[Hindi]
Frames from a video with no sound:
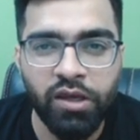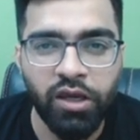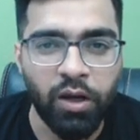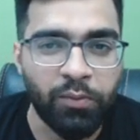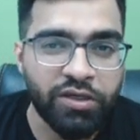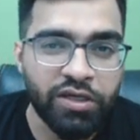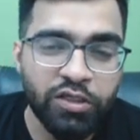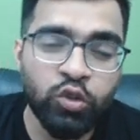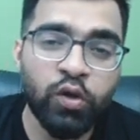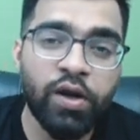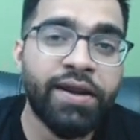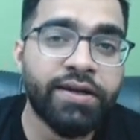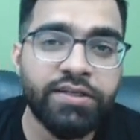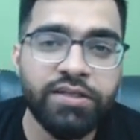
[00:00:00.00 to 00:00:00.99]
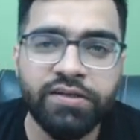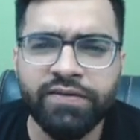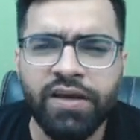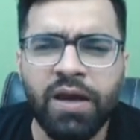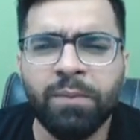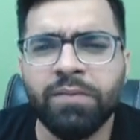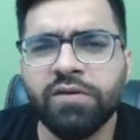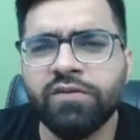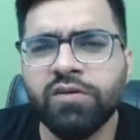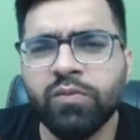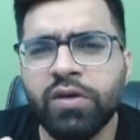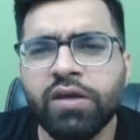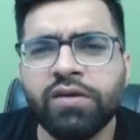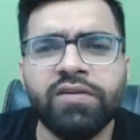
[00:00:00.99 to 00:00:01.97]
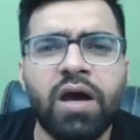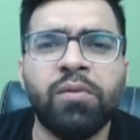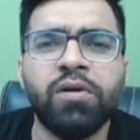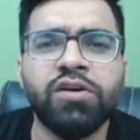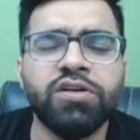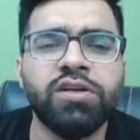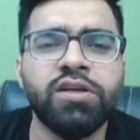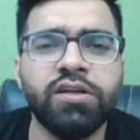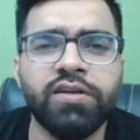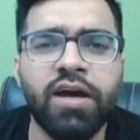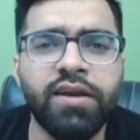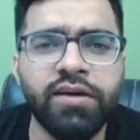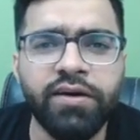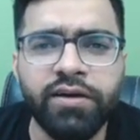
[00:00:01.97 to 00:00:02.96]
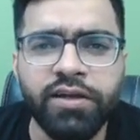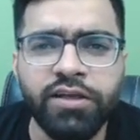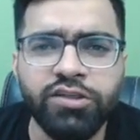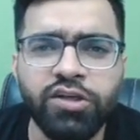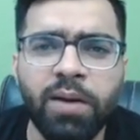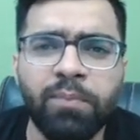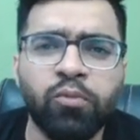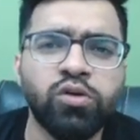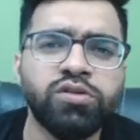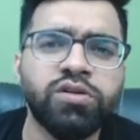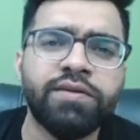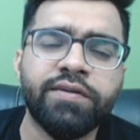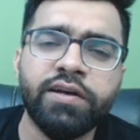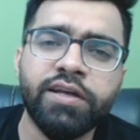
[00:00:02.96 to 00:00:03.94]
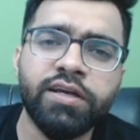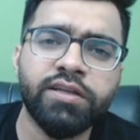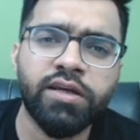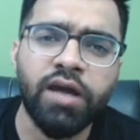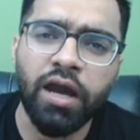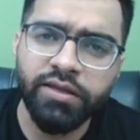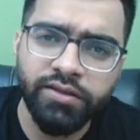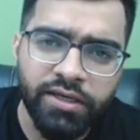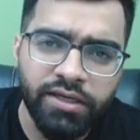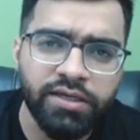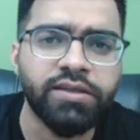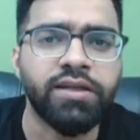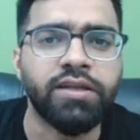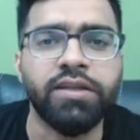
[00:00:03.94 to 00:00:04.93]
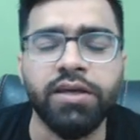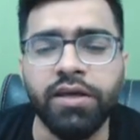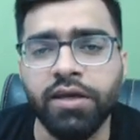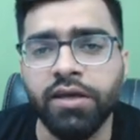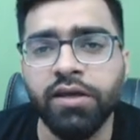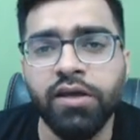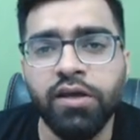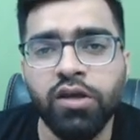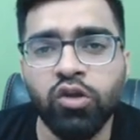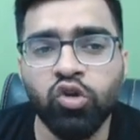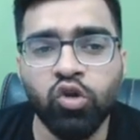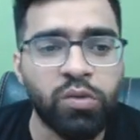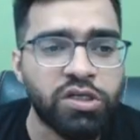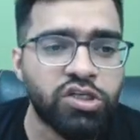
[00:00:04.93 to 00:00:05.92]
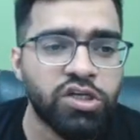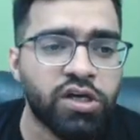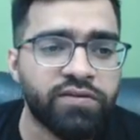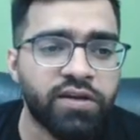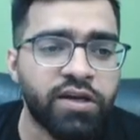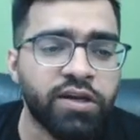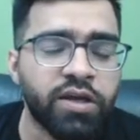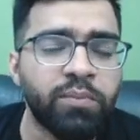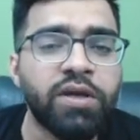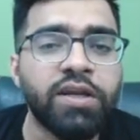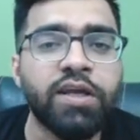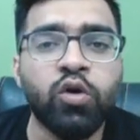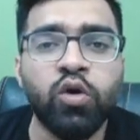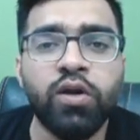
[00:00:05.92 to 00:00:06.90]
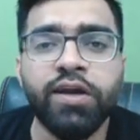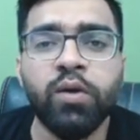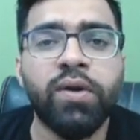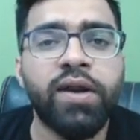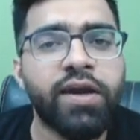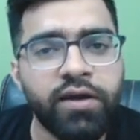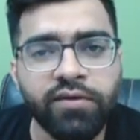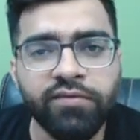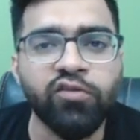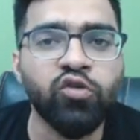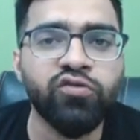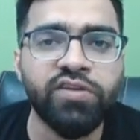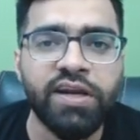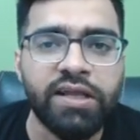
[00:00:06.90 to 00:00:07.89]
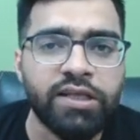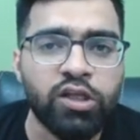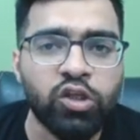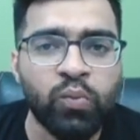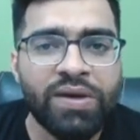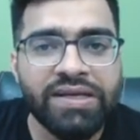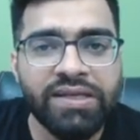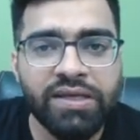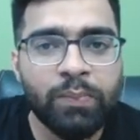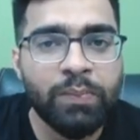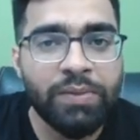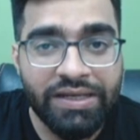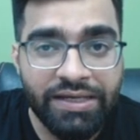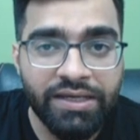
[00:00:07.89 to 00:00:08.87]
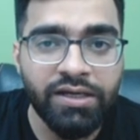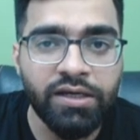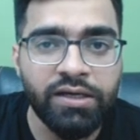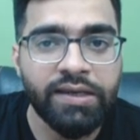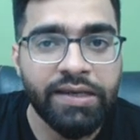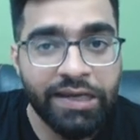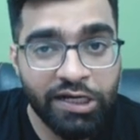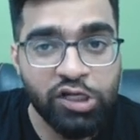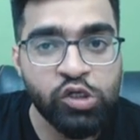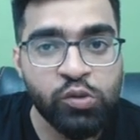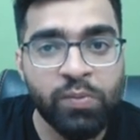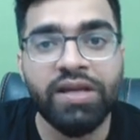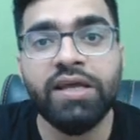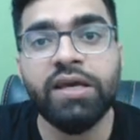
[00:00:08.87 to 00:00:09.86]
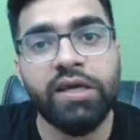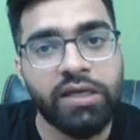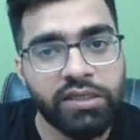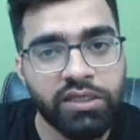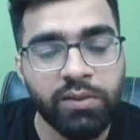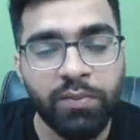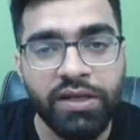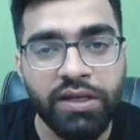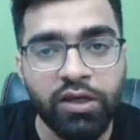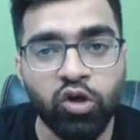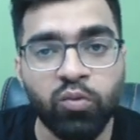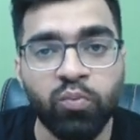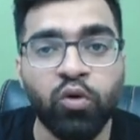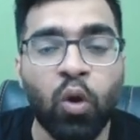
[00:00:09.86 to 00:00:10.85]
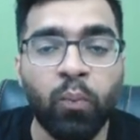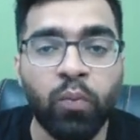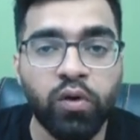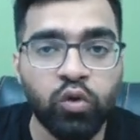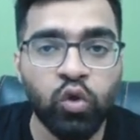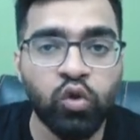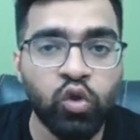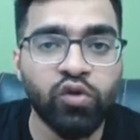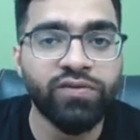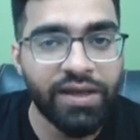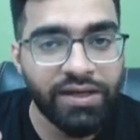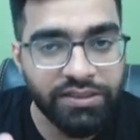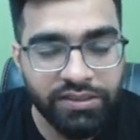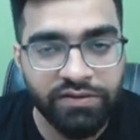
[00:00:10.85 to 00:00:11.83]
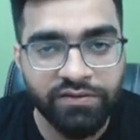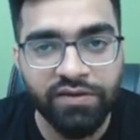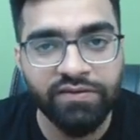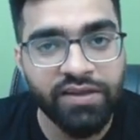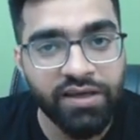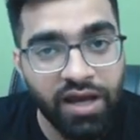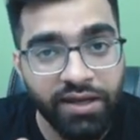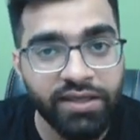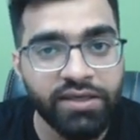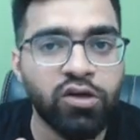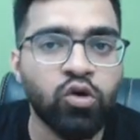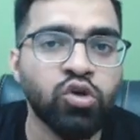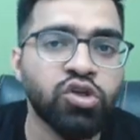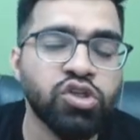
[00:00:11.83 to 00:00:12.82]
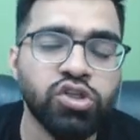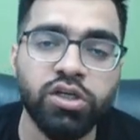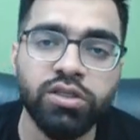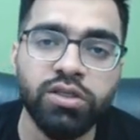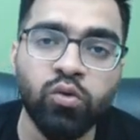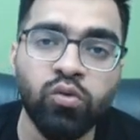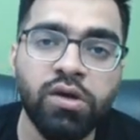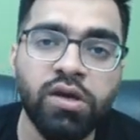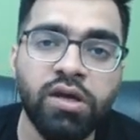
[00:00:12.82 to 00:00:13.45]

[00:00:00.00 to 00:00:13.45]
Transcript: अब ये जो कनेक्टर्स हैं आप किसी भी एग्जामिनेशन की तैयारी कर लीजिए आपको जनरली ये दिखाई दे ही देते हैं तो बच्चे अक्सर इनके मीनिंग को लेके बड़े कंफ्यूज रहते हैं तो मैं इनके मीनिंग इंग्लिश मीनिंग हिंदी मीनिंग और प्रॉपर दो दो सेंटेंसेस दिखाने की कोशिश करता हूँ